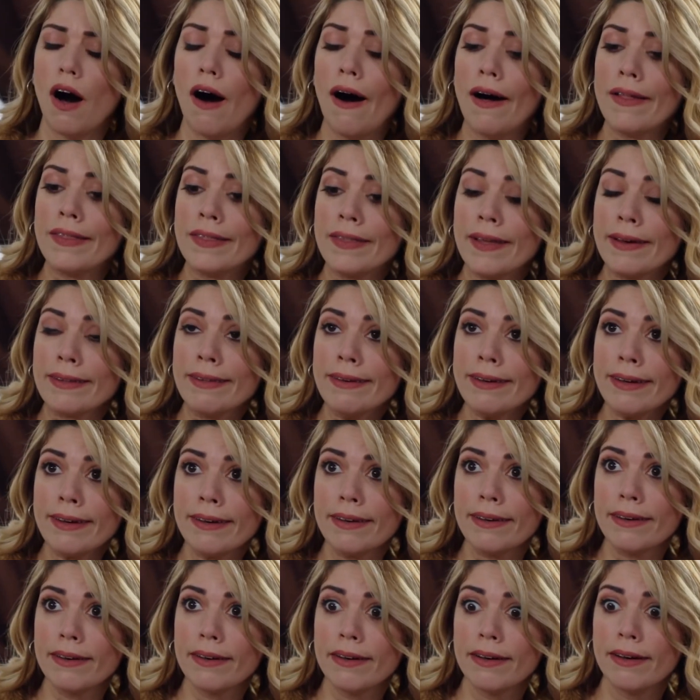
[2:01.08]

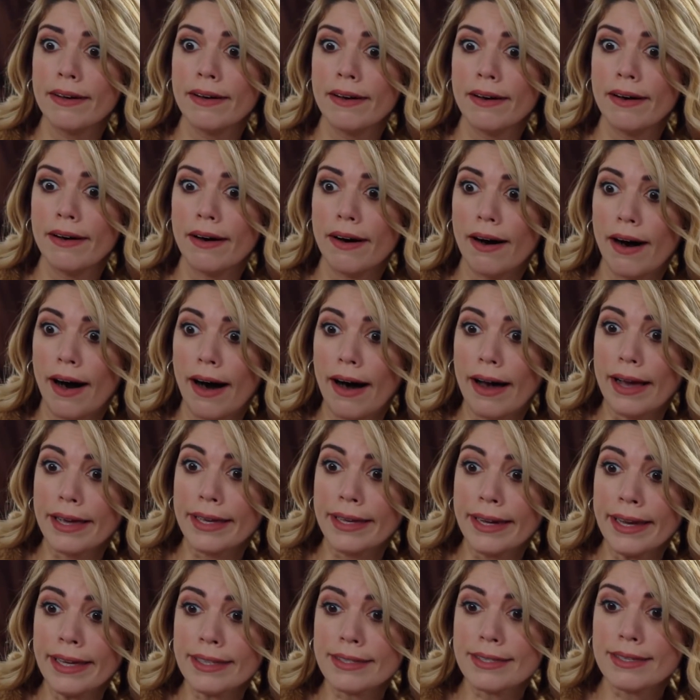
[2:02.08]
Anladık.
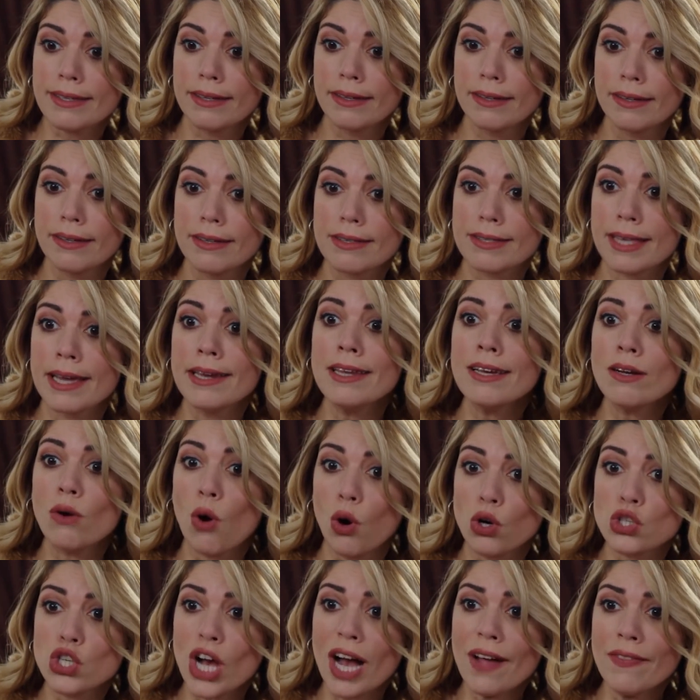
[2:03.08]
Hayret. Senin
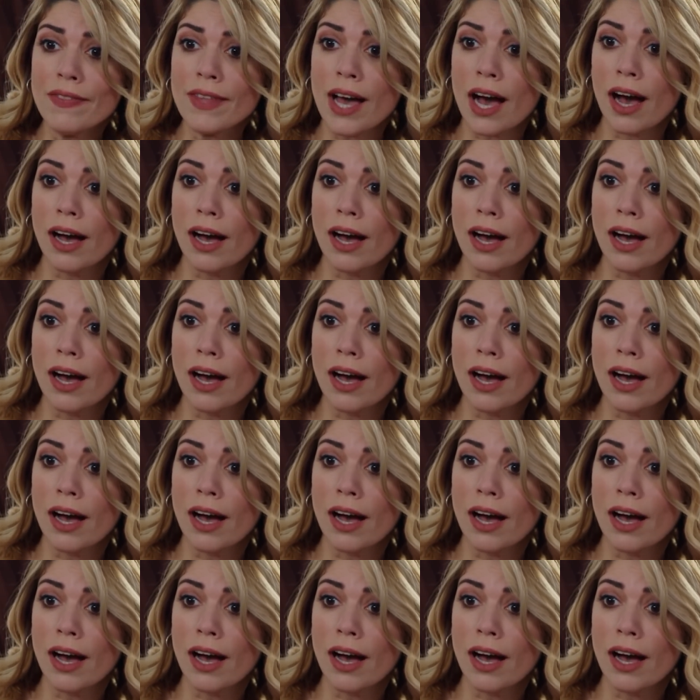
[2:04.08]
kocan